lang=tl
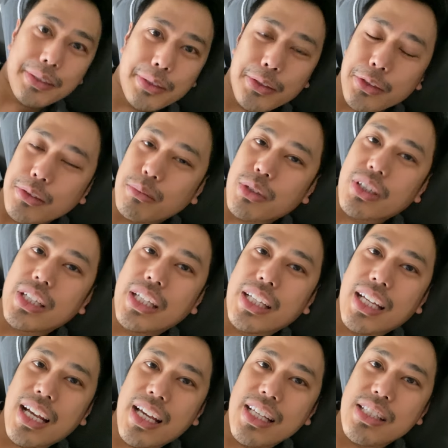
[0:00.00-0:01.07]
Good
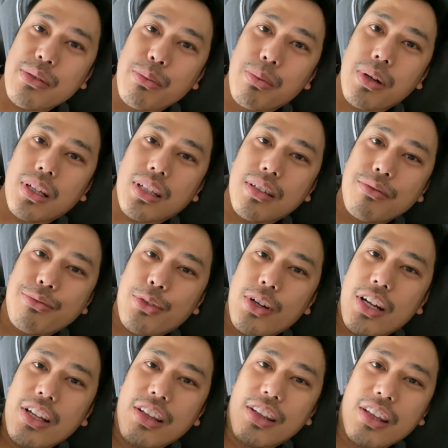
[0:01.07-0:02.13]
morning guys! Welcome
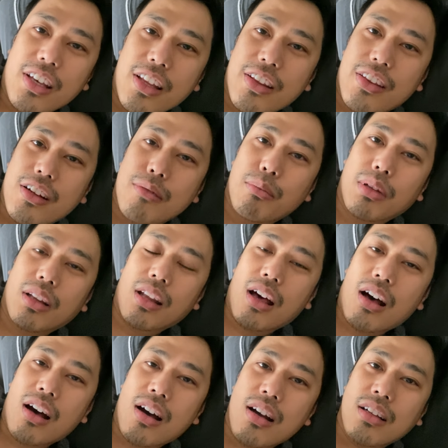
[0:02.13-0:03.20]
for another
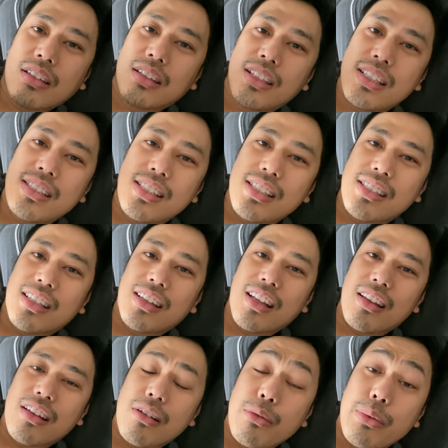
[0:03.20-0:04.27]
vlog. This is
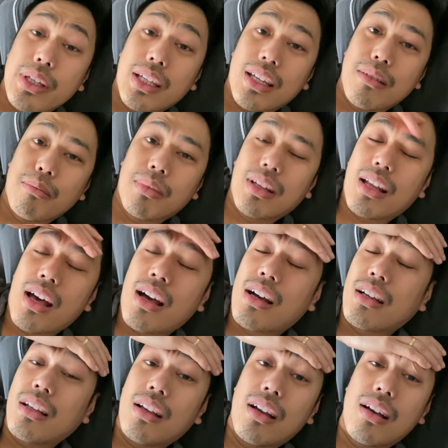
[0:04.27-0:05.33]
another weekend
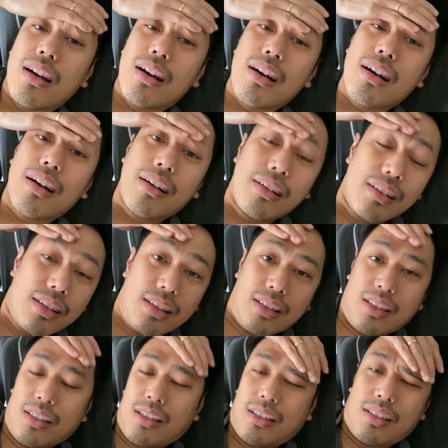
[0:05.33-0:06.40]
vlog.
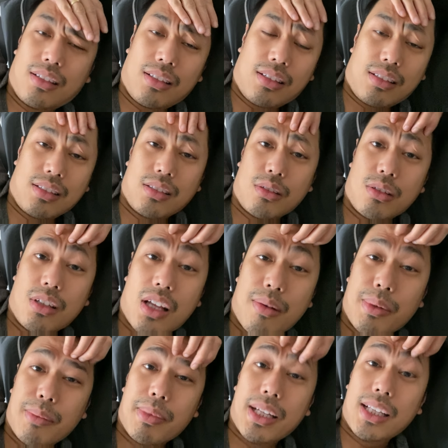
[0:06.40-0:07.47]
Siguro
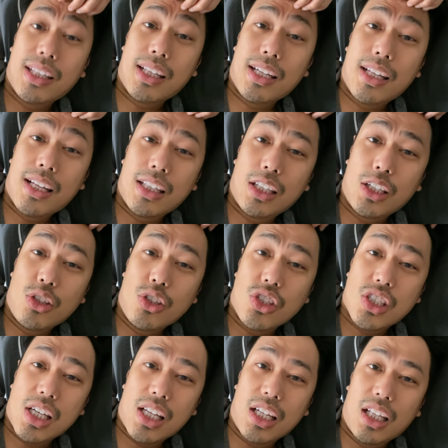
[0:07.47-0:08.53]
dapat palitan na natin yung
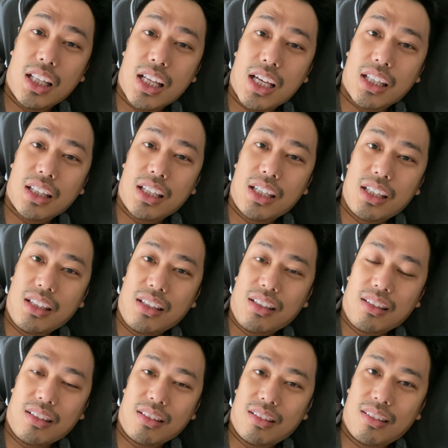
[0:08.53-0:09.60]
channel natin.
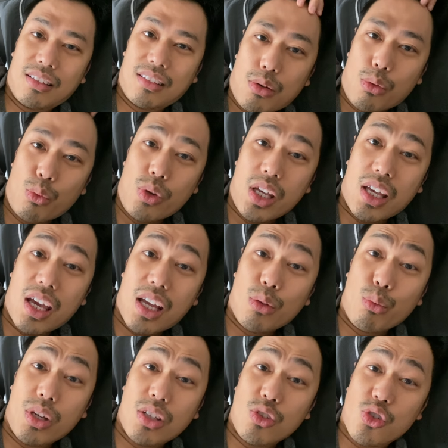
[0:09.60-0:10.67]

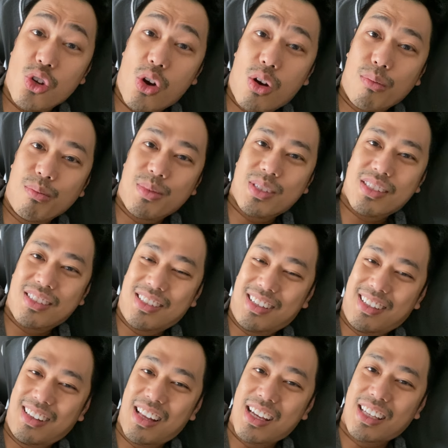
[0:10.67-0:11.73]
Weekend with Joms.
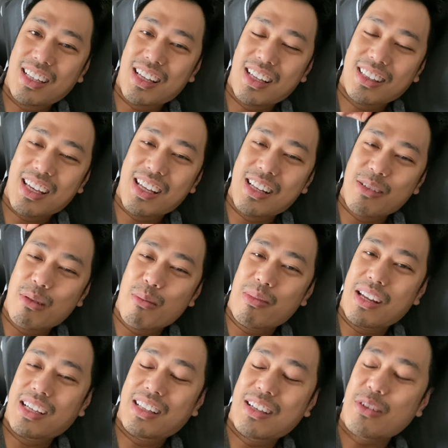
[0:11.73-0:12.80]
Magiging tayo
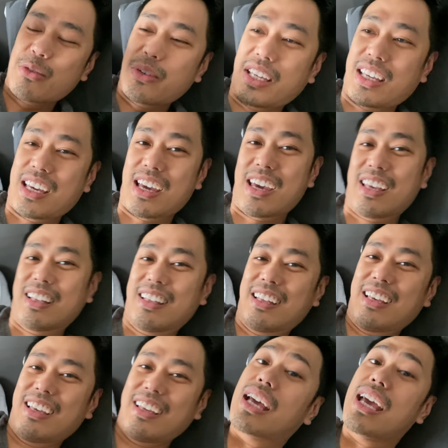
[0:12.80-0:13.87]
mag-vlog ng
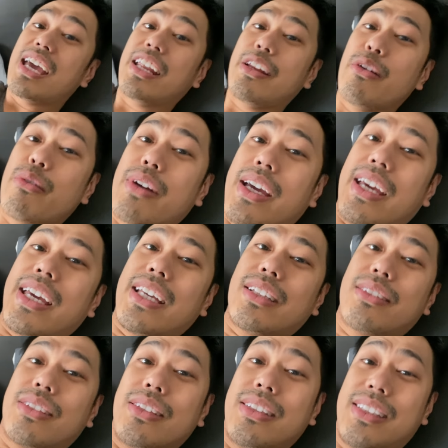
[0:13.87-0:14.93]
weekend.
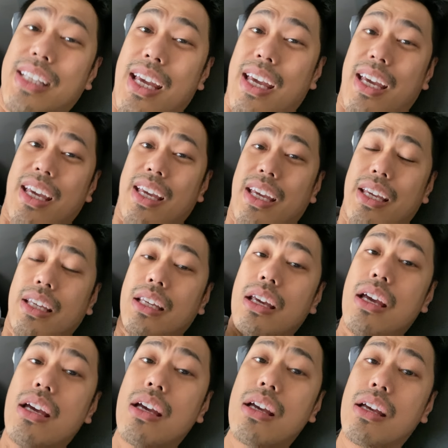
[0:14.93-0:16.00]
Anyway, today,
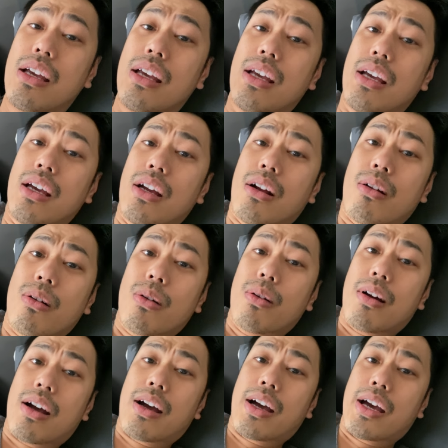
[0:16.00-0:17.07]

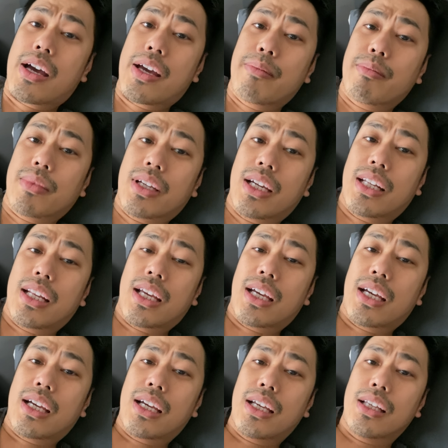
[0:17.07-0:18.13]
I'm
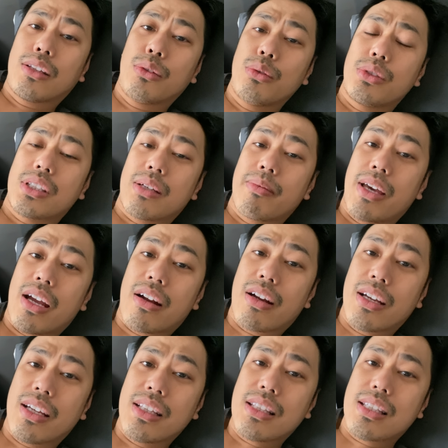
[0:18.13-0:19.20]
gonna do some
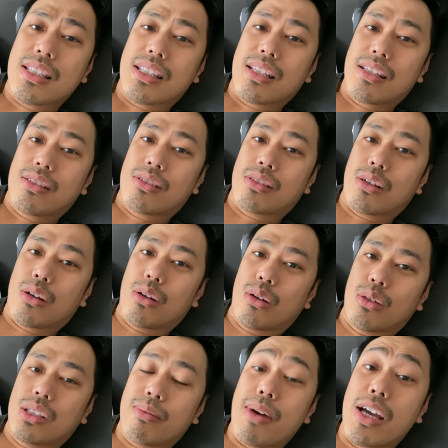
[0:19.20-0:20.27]
errands.
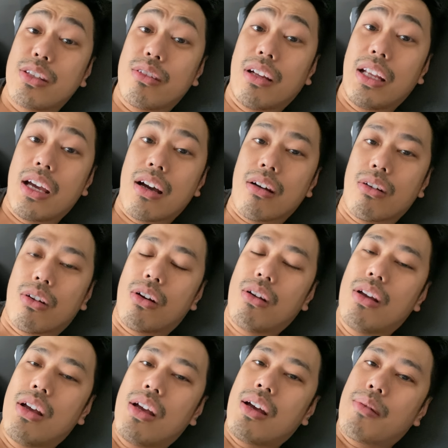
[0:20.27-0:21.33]
So, samahan niyo uli ako.
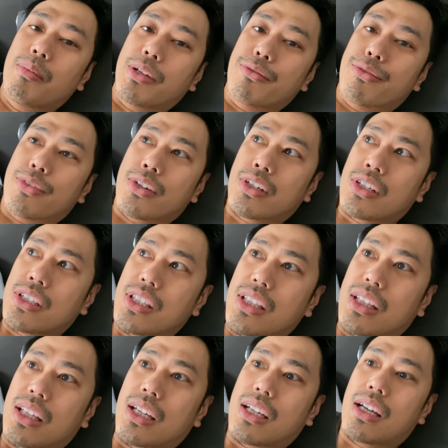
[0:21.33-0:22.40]
But
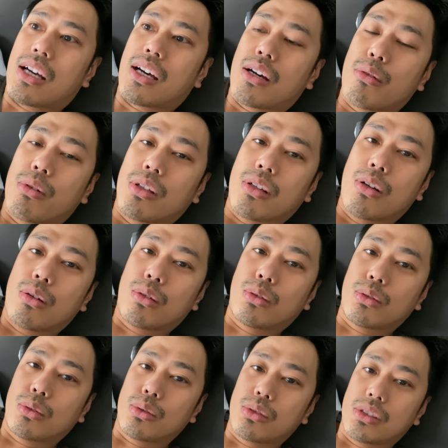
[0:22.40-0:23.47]
first, I uh, will
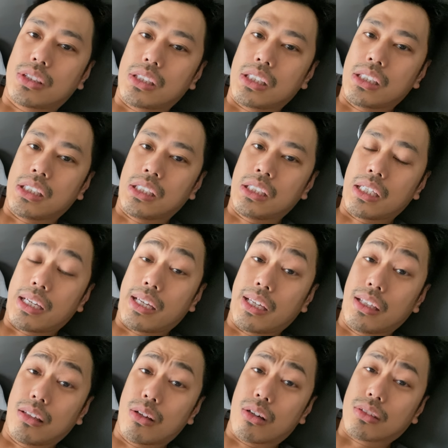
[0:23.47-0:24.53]
go to see
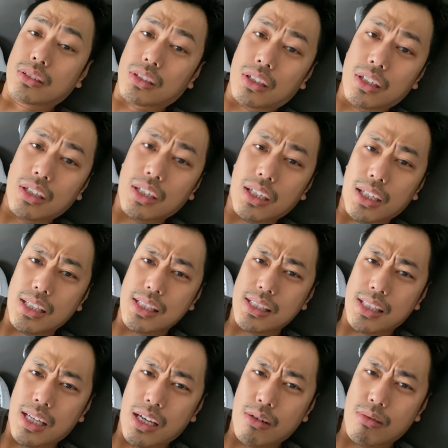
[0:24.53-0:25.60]
a doctor
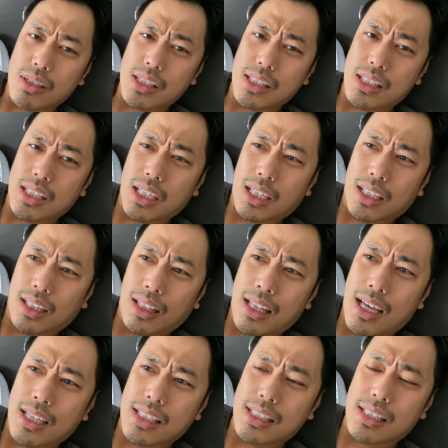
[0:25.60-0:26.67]
kasi I was sick
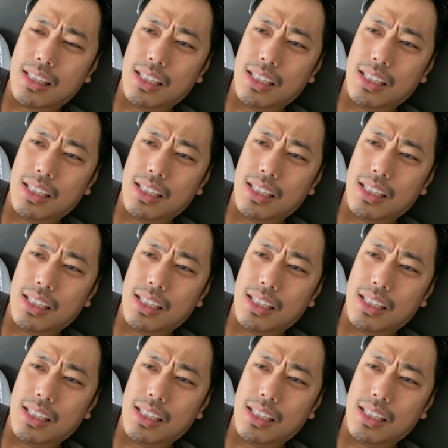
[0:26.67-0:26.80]
last